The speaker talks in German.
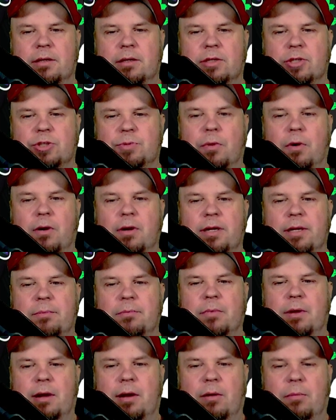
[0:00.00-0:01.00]
gesprochen
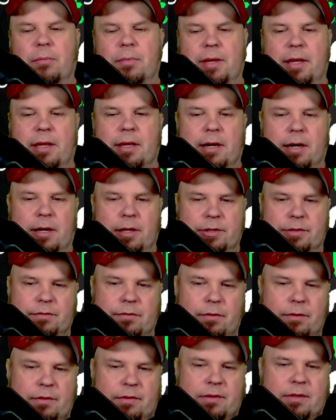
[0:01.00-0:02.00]
im amerikanischen
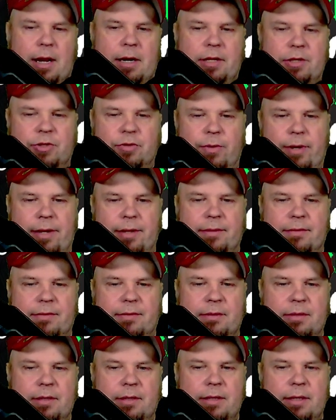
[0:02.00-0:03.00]
von Scarlett
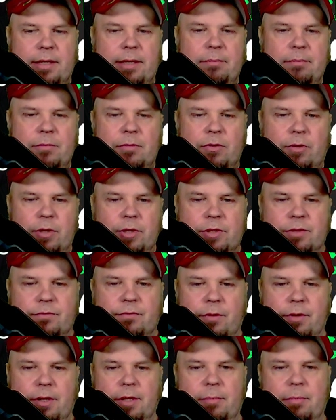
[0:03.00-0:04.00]
Johansson, im deutschen
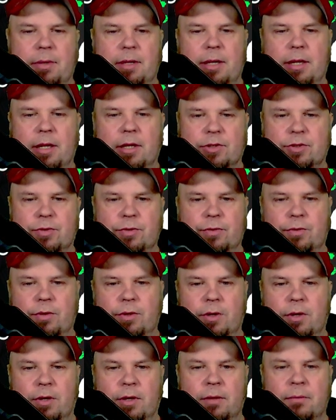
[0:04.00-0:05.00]
von Emilia
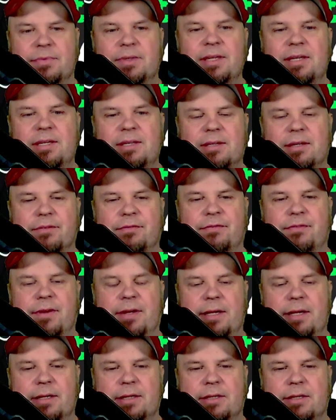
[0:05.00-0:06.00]
Schöle, nicht
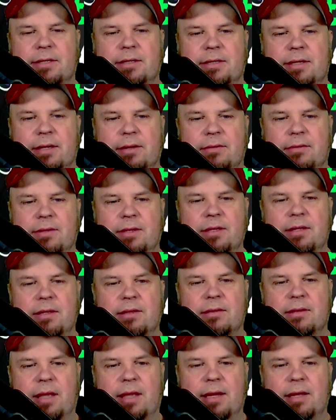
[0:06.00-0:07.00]
gefällt, denn sie
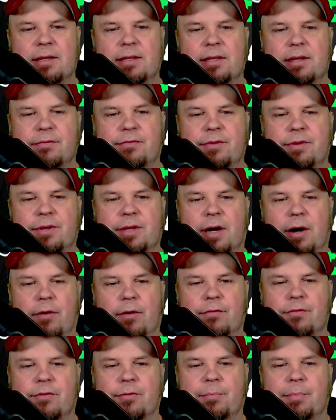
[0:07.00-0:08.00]
ist eigentlich dafür da
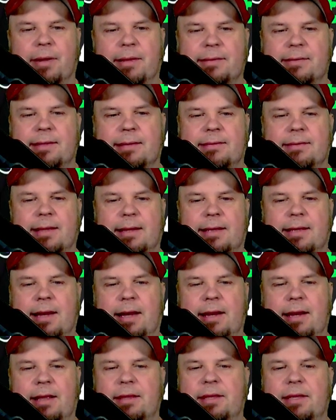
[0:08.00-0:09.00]
aufzupassen, dass da
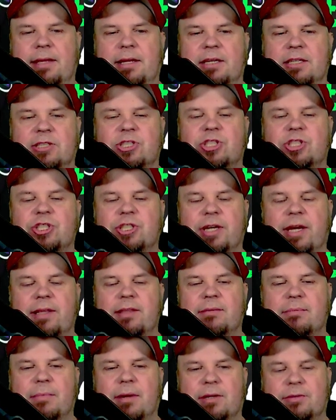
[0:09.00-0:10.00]
keiner irgendeinen
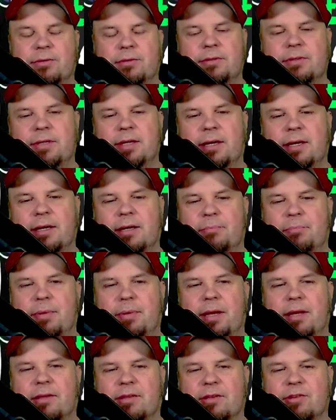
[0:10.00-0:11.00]
Stress macht. Und ja,
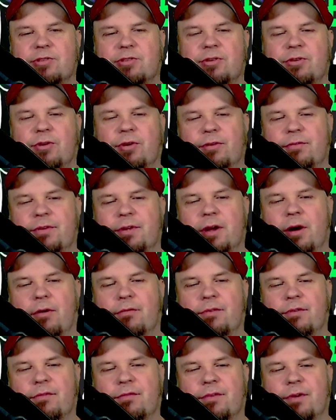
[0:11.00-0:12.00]
Pex ist schon häufiger
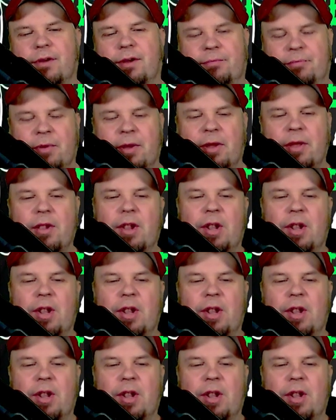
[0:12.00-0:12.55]
aufgefallen.